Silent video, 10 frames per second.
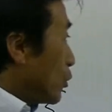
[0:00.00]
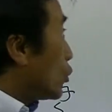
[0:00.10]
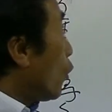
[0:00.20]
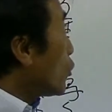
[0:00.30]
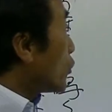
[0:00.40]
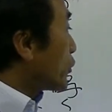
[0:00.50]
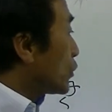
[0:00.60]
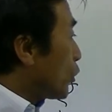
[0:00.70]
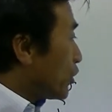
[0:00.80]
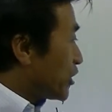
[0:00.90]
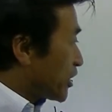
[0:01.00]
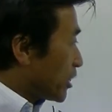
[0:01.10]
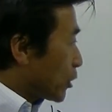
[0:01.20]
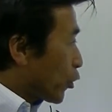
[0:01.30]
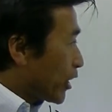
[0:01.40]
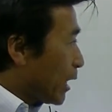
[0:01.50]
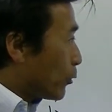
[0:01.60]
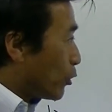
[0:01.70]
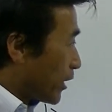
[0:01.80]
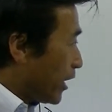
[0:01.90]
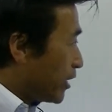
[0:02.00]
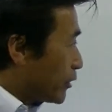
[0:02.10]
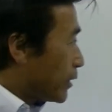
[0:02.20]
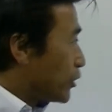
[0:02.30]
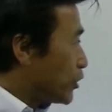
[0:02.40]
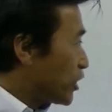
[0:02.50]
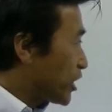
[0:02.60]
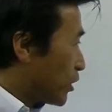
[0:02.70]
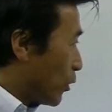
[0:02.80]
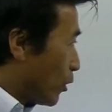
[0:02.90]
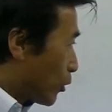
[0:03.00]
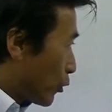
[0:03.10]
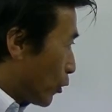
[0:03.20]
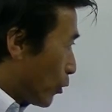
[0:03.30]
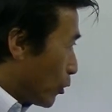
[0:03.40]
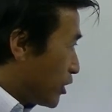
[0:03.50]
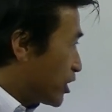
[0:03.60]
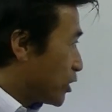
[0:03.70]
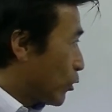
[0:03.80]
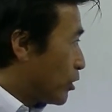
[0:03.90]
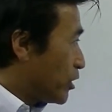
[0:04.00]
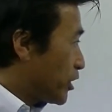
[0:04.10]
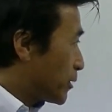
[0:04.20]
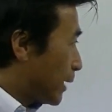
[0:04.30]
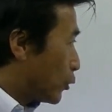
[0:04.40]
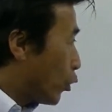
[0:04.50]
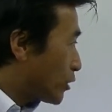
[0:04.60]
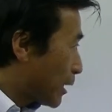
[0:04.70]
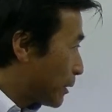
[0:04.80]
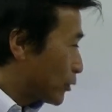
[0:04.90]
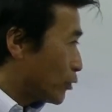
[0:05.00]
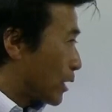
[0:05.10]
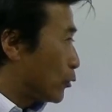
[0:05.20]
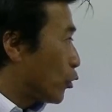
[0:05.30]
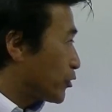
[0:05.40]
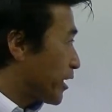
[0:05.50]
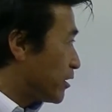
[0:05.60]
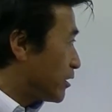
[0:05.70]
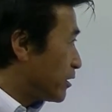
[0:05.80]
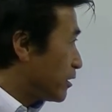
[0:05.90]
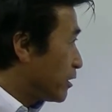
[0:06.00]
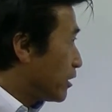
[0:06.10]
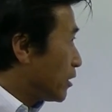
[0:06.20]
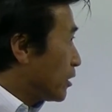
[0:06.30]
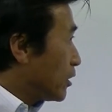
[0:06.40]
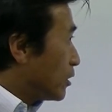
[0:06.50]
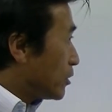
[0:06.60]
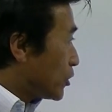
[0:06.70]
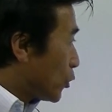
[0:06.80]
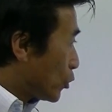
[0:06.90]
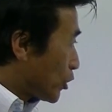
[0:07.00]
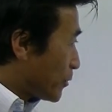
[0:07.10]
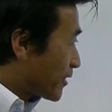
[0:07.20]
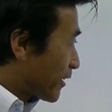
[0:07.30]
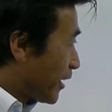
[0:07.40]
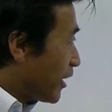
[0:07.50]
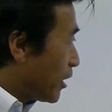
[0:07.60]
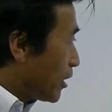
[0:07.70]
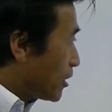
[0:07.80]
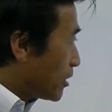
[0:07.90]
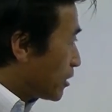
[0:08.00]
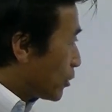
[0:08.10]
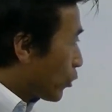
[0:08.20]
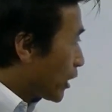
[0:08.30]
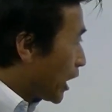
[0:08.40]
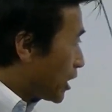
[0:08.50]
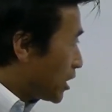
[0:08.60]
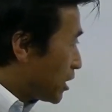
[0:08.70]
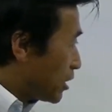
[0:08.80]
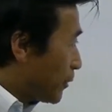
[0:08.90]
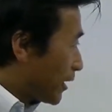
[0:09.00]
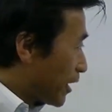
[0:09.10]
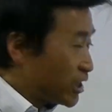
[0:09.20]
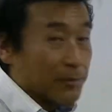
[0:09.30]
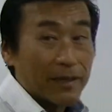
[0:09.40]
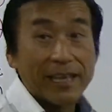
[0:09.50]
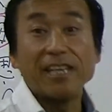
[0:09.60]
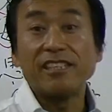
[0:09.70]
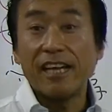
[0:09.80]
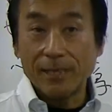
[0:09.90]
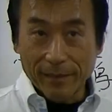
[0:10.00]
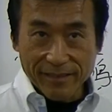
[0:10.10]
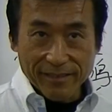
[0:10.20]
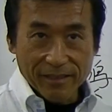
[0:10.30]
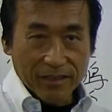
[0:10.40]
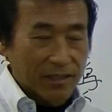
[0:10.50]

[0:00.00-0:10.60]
独自の意識これがもうねいわゆる有意識のこの意識の一番独断場というか独善上といいますかねこれが今から一番大事であります